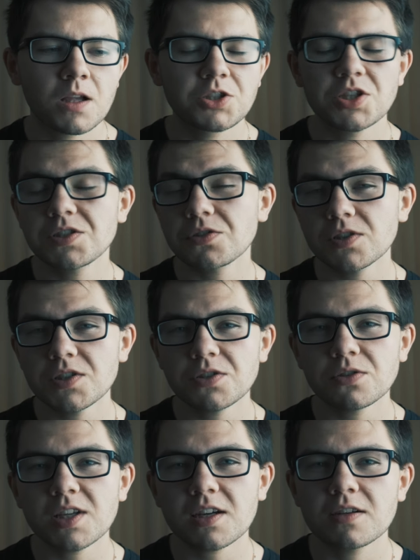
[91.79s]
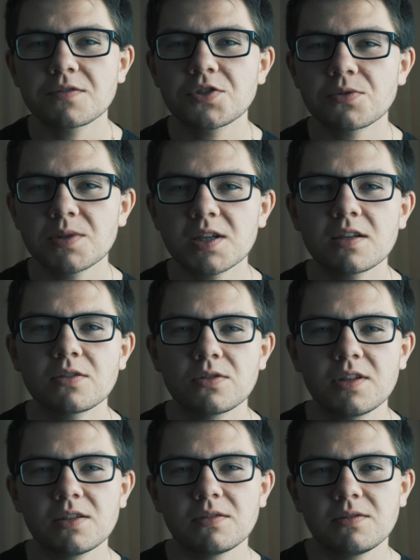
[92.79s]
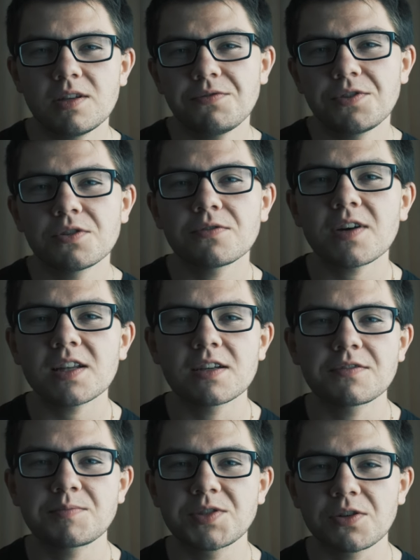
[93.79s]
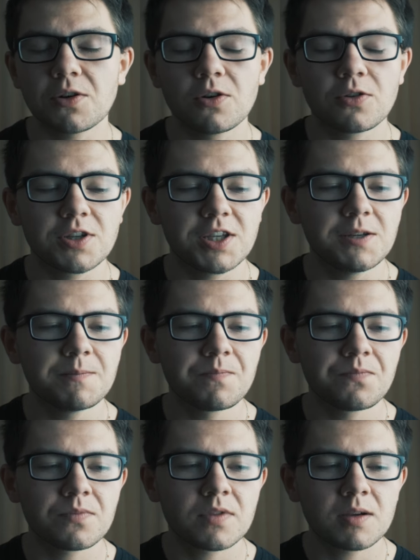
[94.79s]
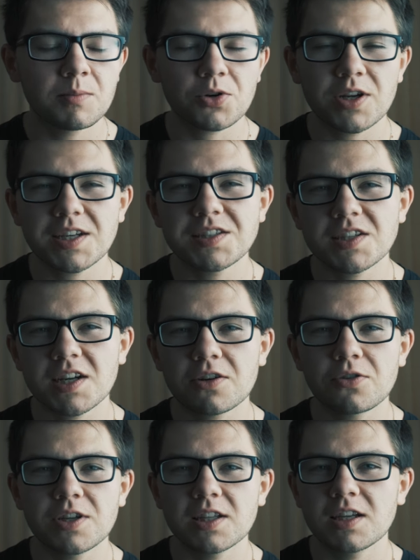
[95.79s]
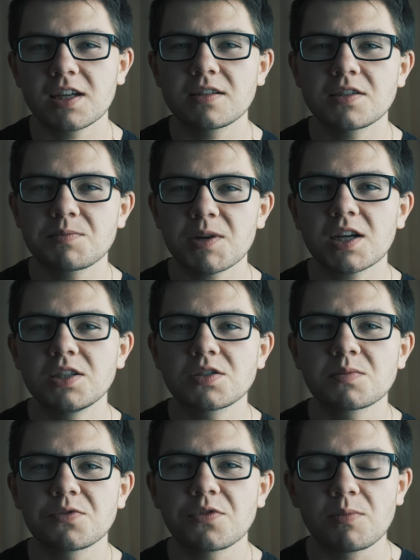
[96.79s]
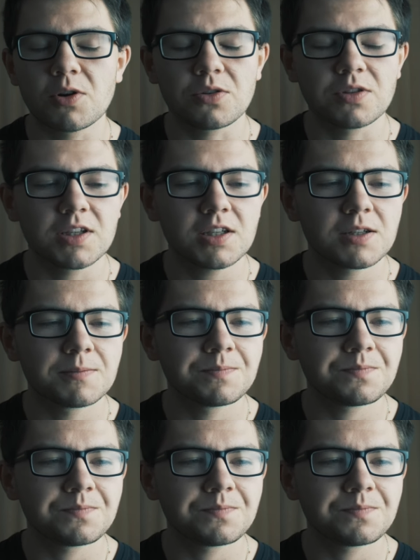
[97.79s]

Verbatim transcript: Często jest to tak w sumie de definiowane w psychologii, projekcja jako jeden z mechanizmów obronnych,